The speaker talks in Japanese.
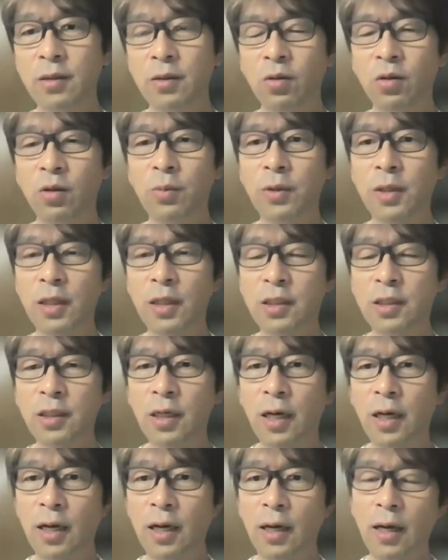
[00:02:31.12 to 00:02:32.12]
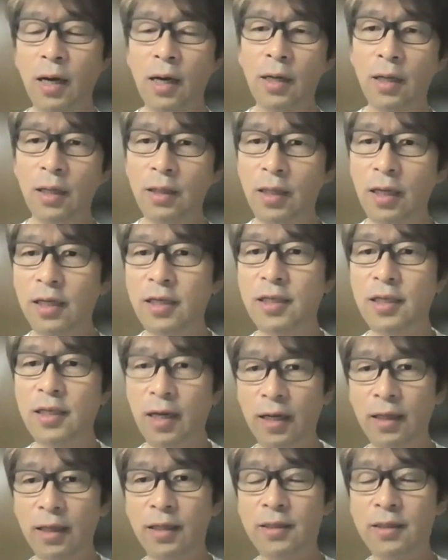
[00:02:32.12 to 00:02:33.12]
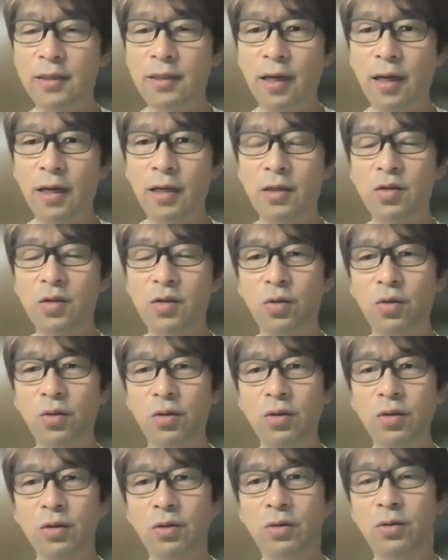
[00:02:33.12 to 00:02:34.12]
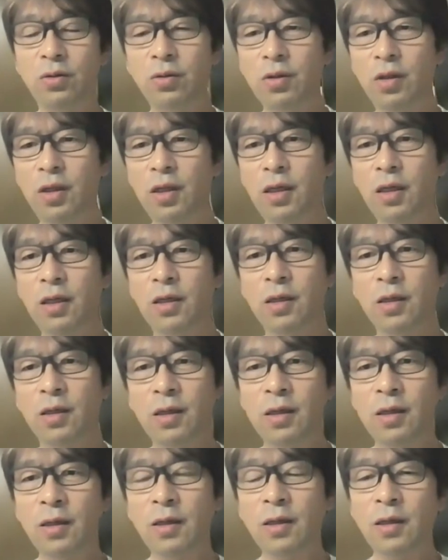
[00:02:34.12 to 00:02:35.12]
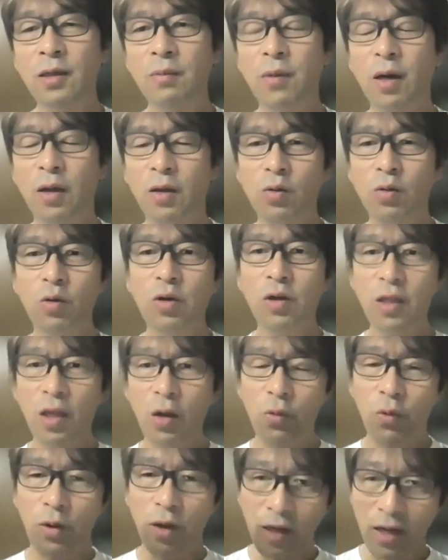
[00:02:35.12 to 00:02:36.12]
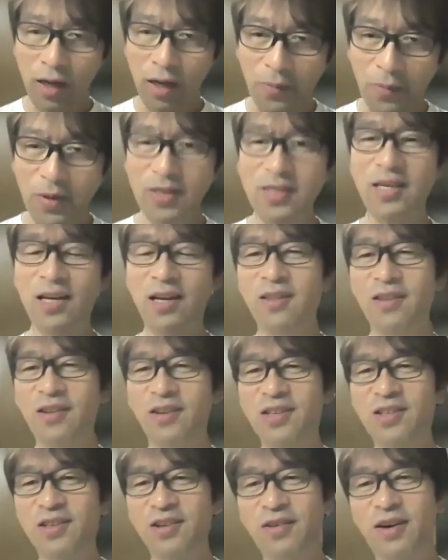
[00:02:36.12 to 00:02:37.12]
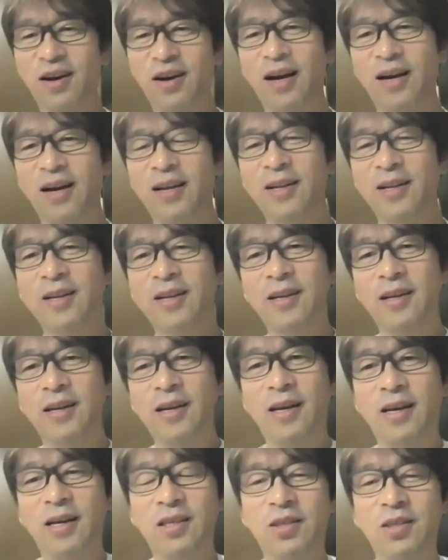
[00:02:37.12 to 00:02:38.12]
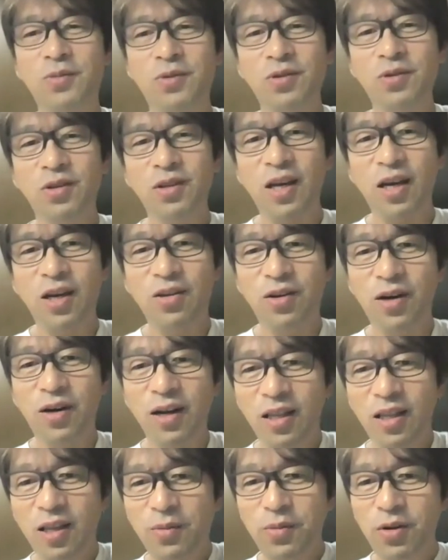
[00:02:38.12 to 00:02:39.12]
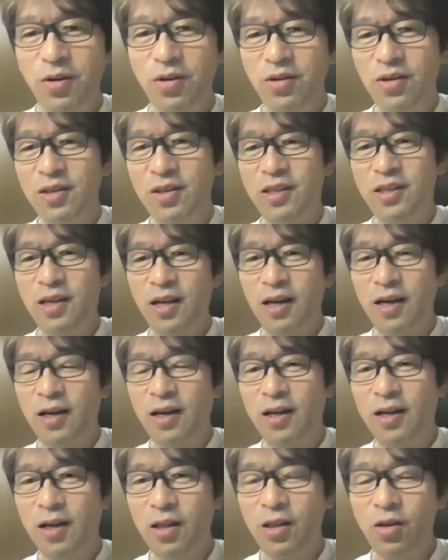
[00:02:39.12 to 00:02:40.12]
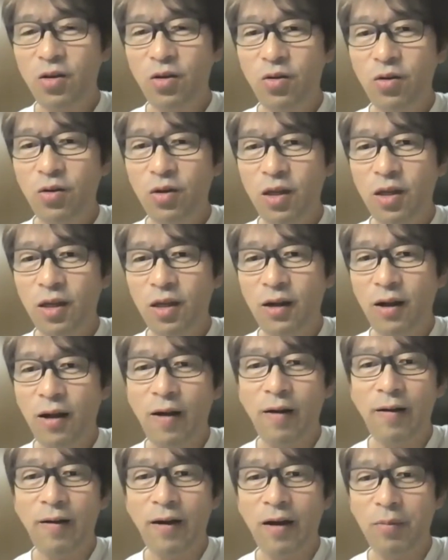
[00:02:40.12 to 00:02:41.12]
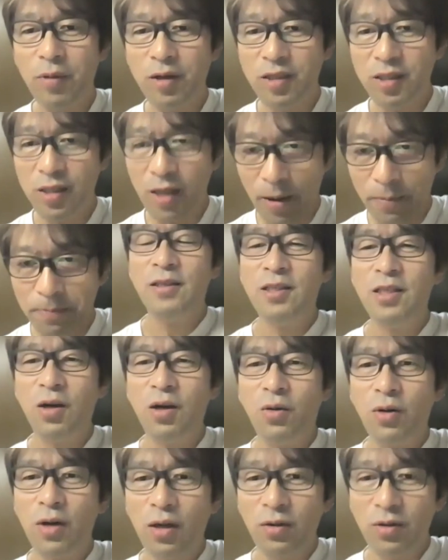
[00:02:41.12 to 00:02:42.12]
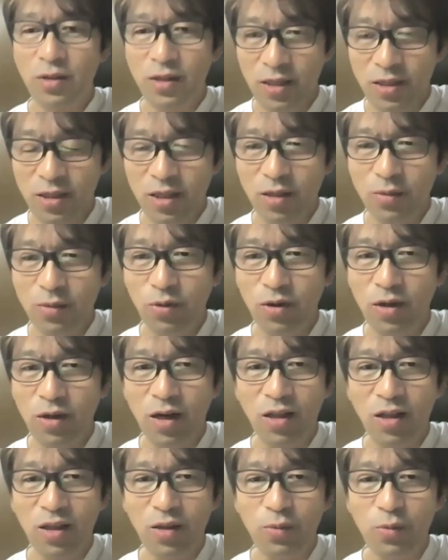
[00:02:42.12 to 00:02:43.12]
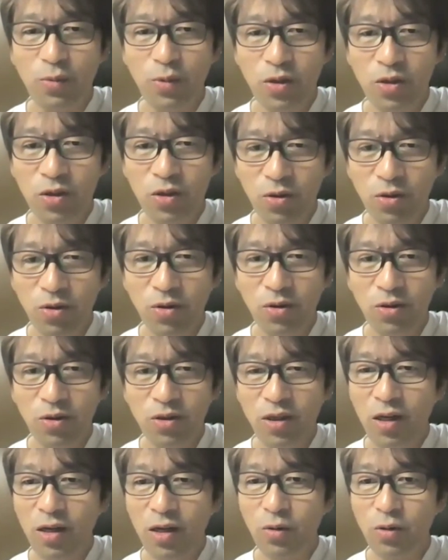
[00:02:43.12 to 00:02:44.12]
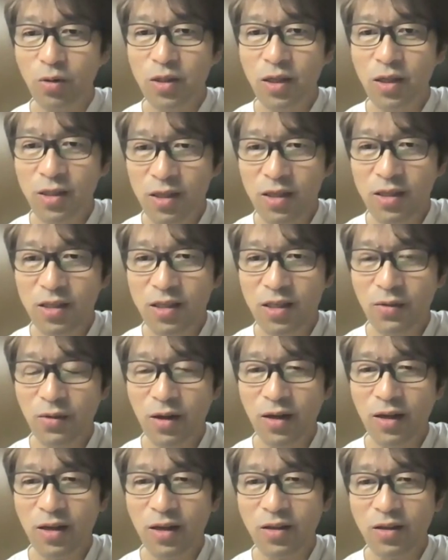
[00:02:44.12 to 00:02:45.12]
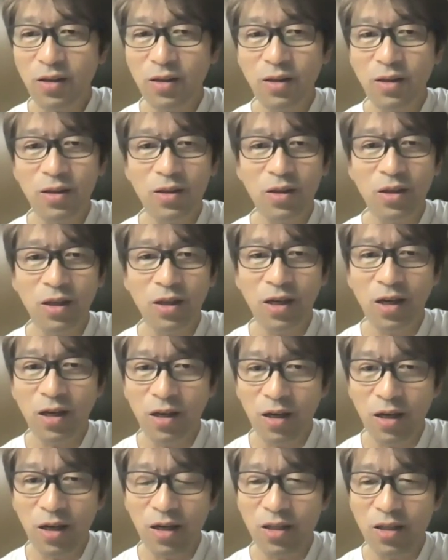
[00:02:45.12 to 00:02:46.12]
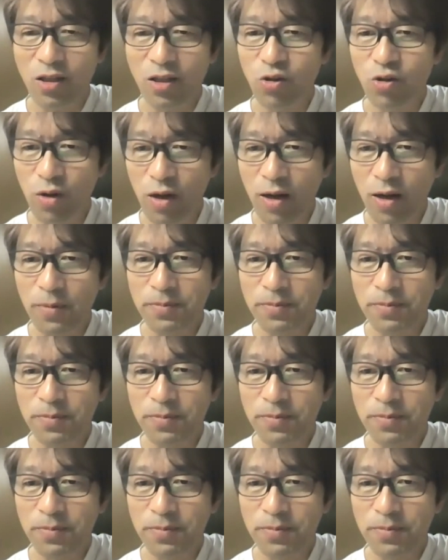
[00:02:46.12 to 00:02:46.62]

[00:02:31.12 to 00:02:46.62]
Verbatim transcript: 子供たちが荒れてきたらですね、そういうふうに、まあ、特にね、上から目線の人は、えー、自分の態度を改めるといいんじゃないかなっていうふうに考えました。じゃあ、他の先生にも伺ってみましょう。じゃあ、吉田先生はいかがでしょうか。